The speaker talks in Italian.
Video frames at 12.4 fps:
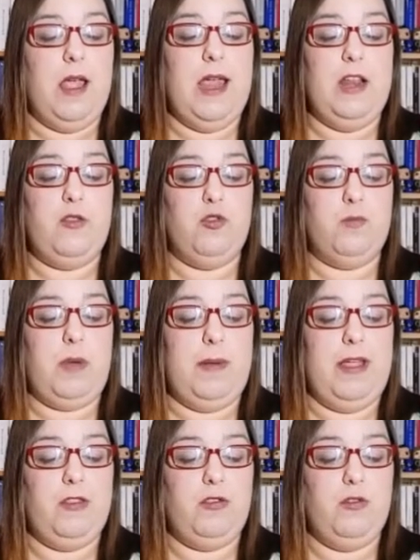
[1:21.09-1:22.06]
e il
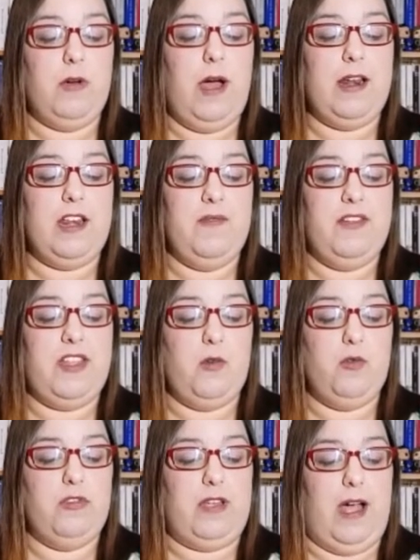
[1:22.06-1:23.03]
turbamento arriva da
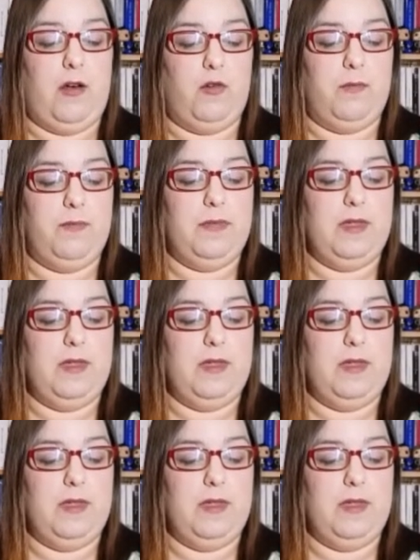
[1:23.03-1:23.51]
lontano.